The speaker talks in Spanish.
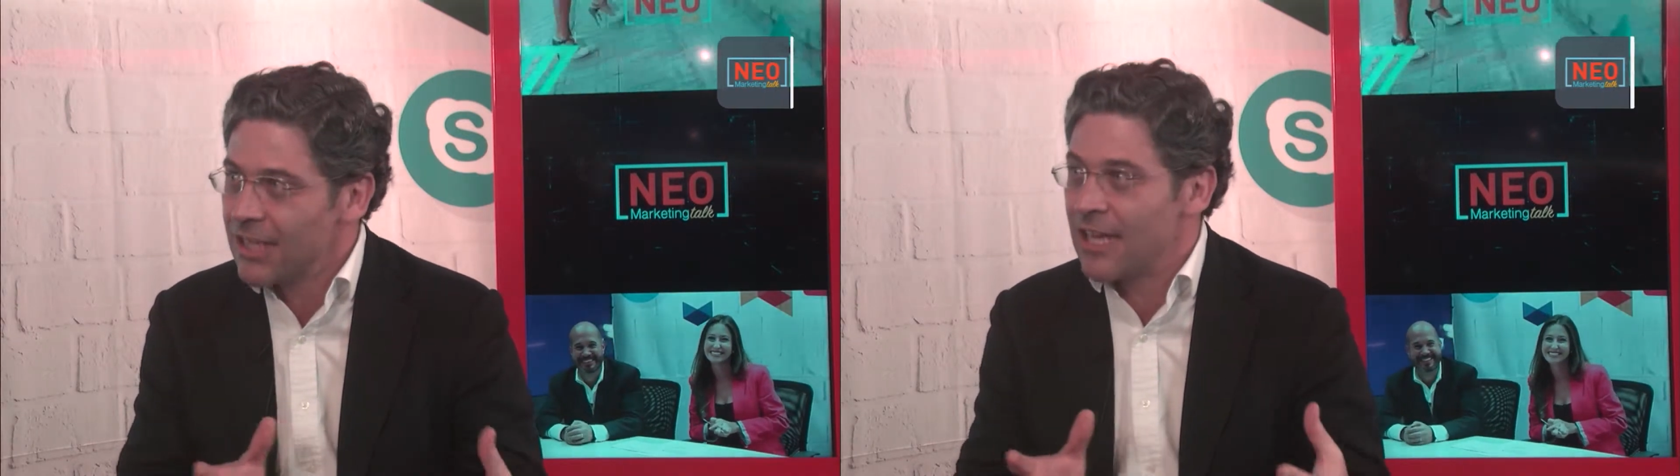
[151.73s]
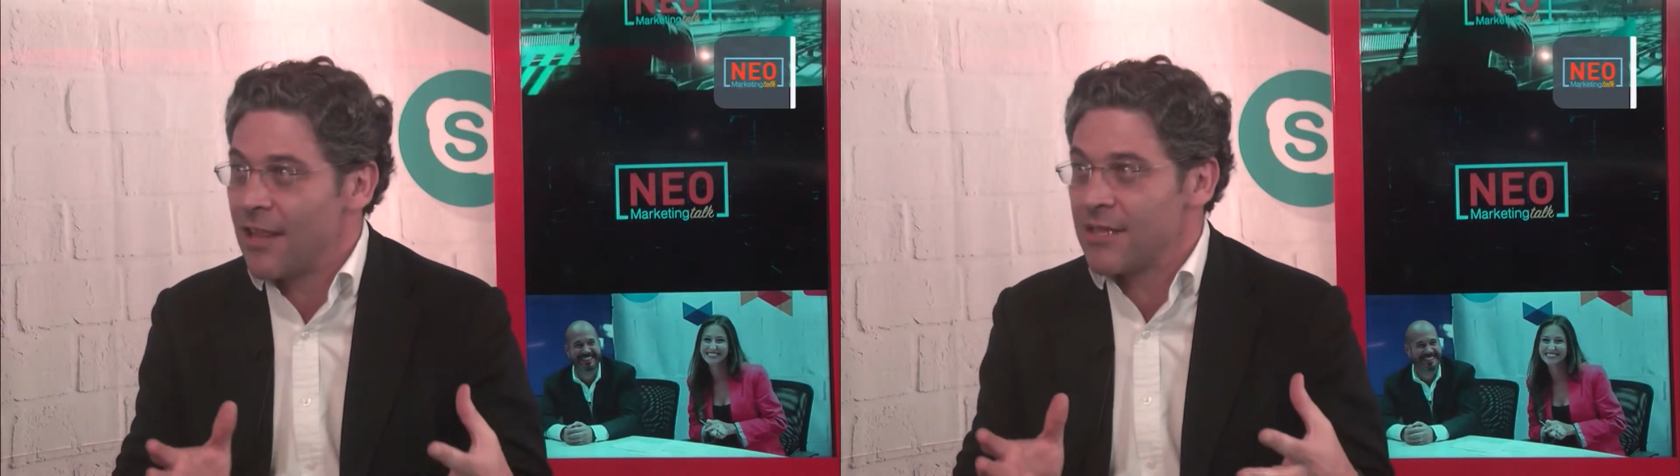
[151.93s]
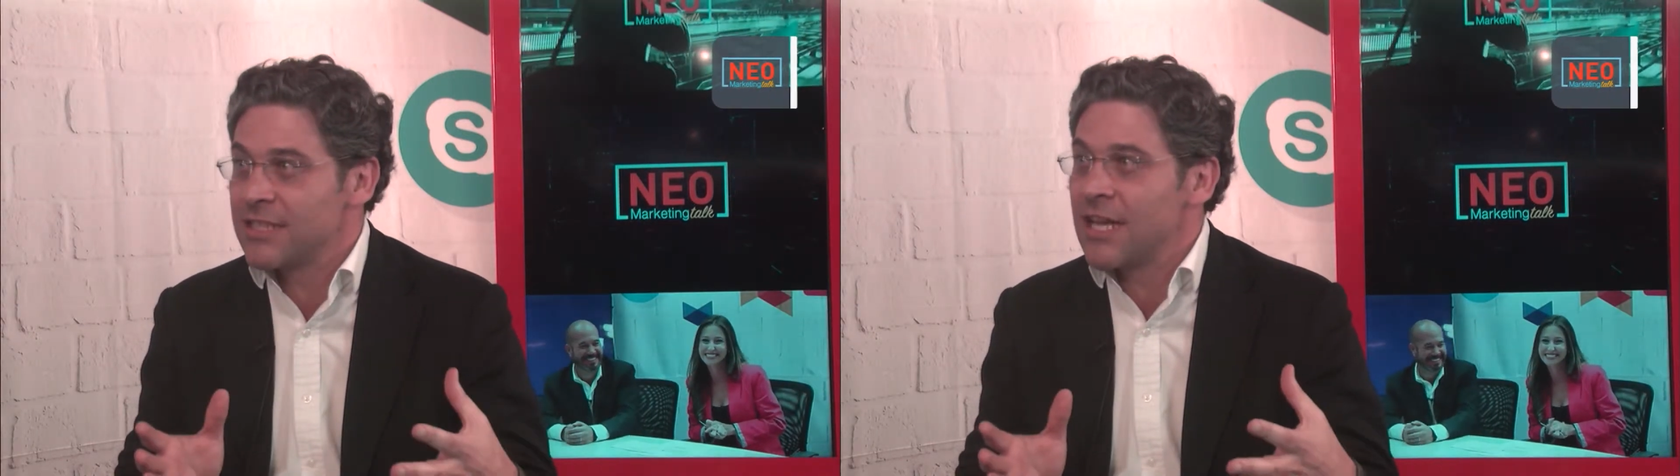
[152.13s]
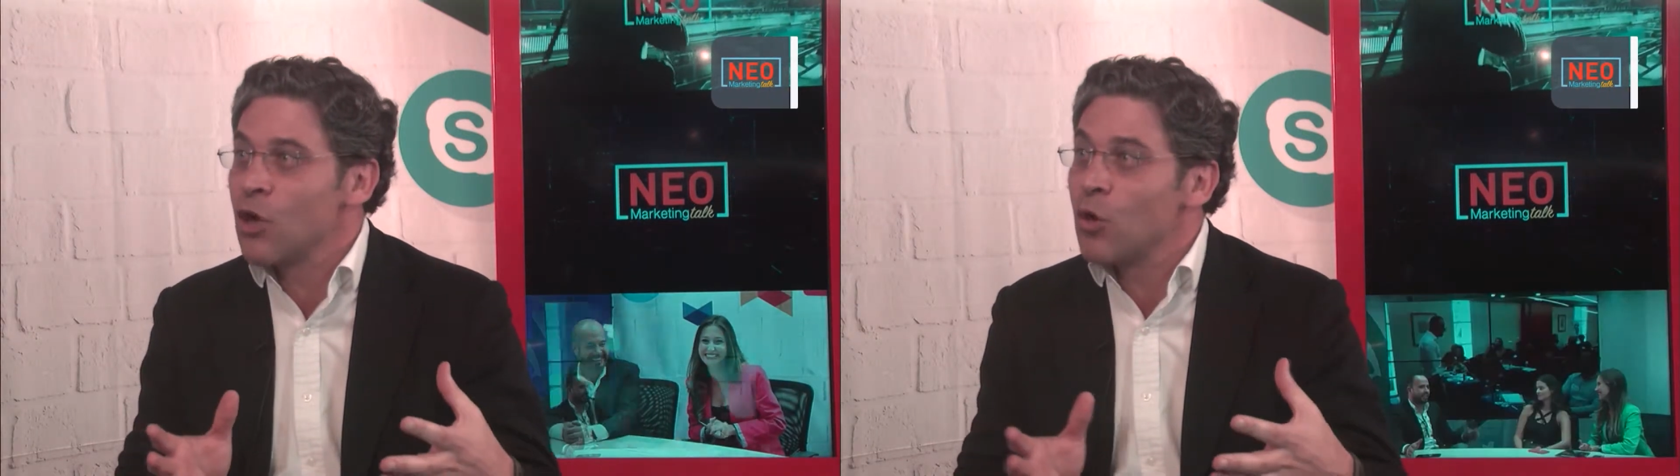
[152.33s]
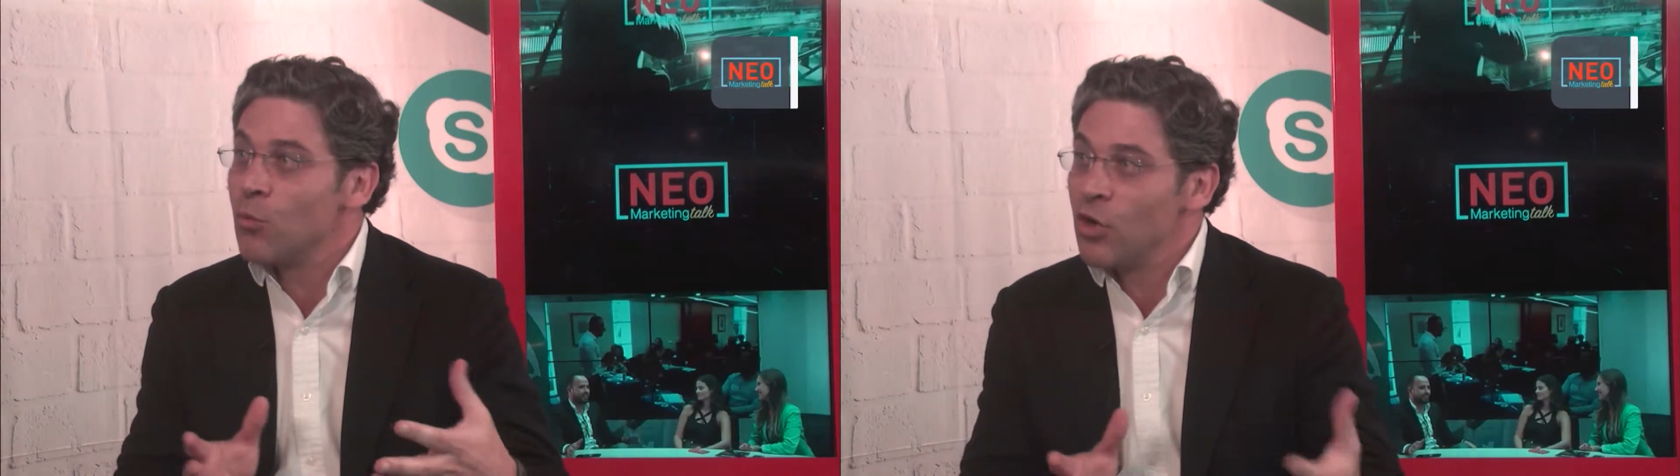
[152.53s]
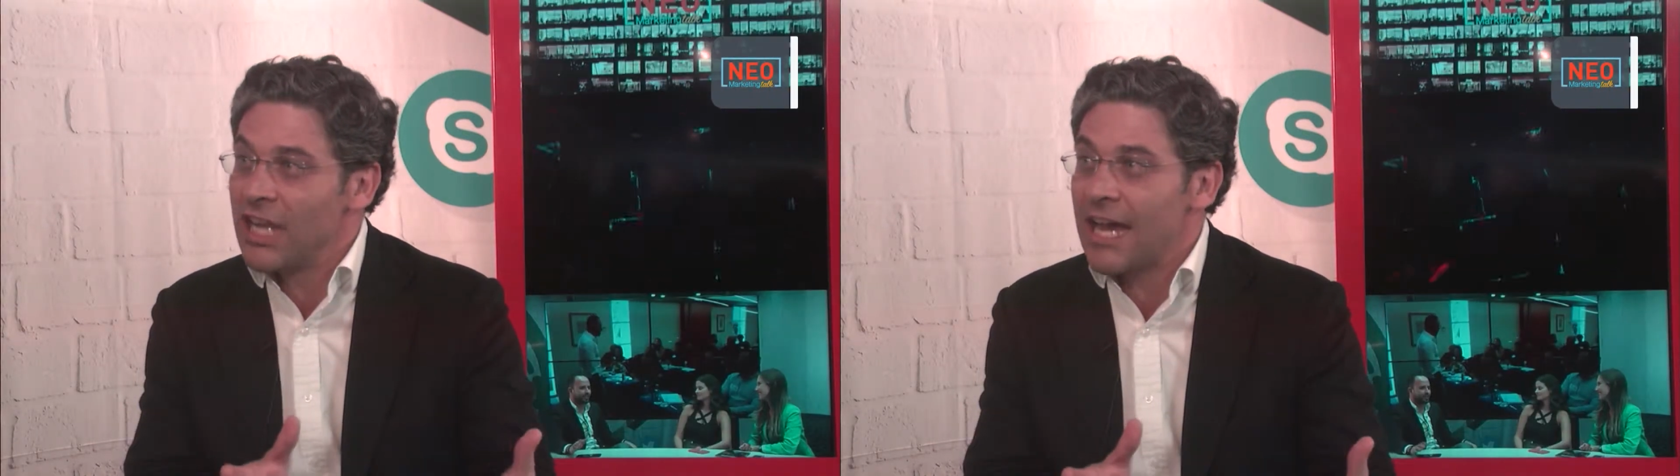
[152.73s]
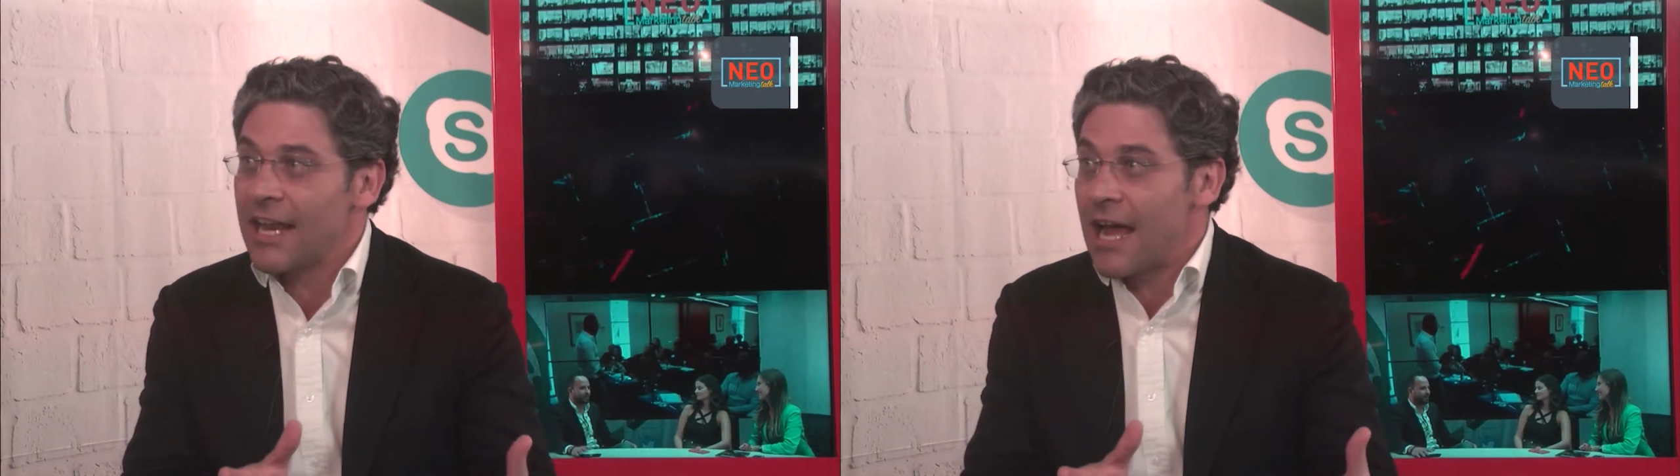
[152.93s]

que necesitan comunicar